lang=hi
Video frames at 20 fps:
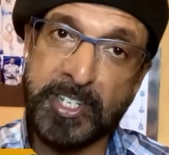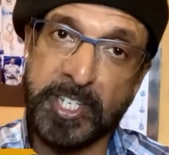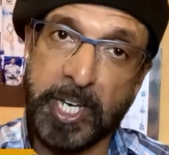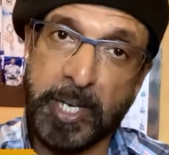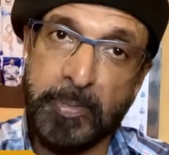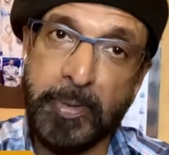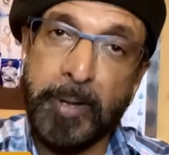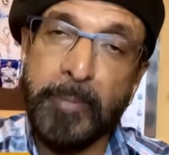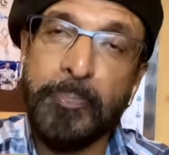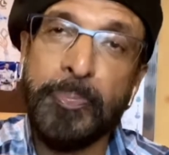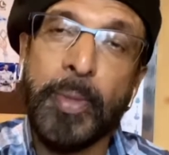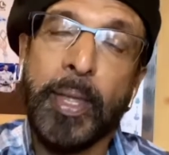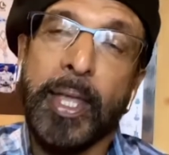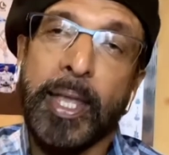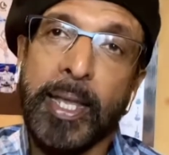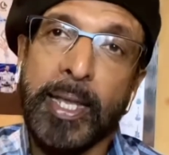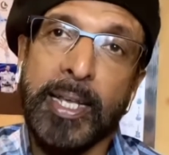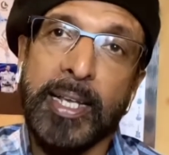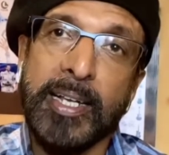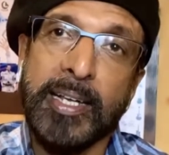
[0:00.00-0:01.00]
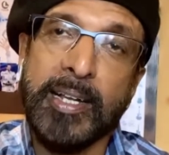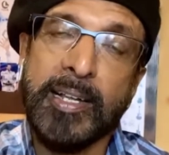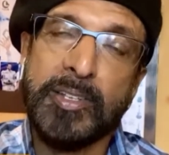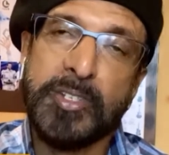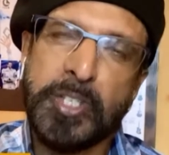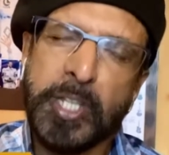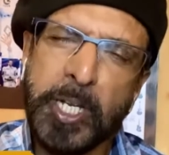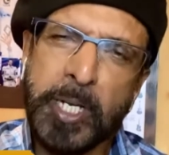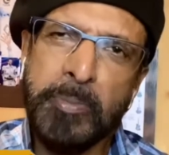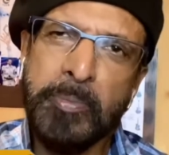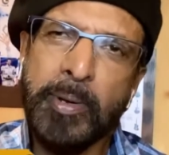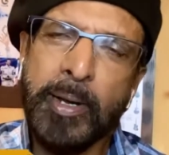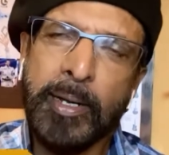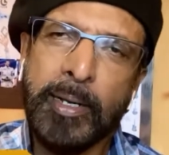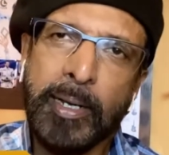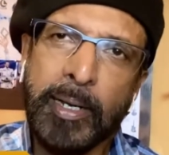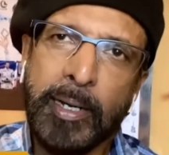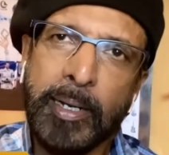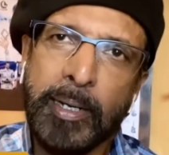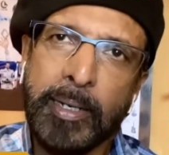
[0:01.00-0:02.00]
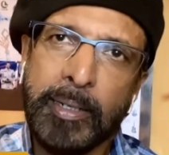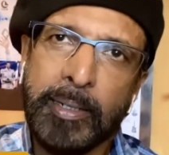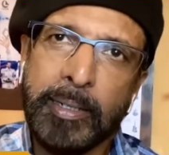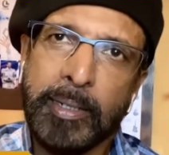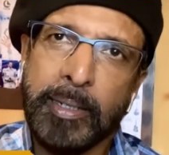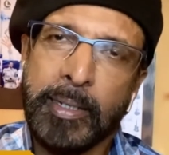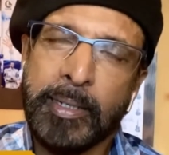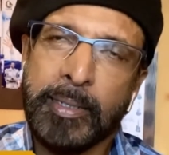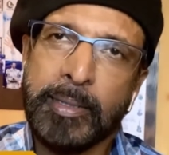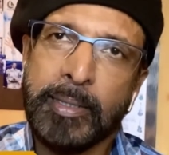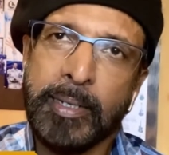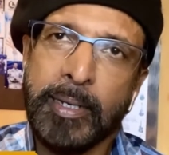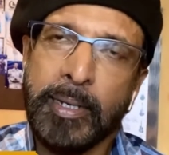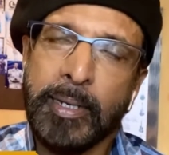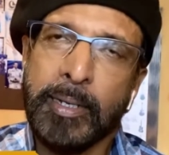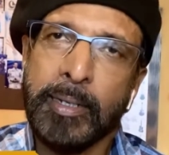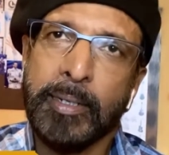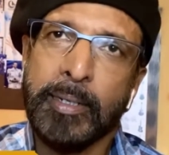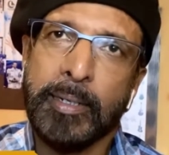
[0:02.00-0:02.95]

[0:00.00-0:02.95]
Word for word: सिनेमा सिनेमा का इतना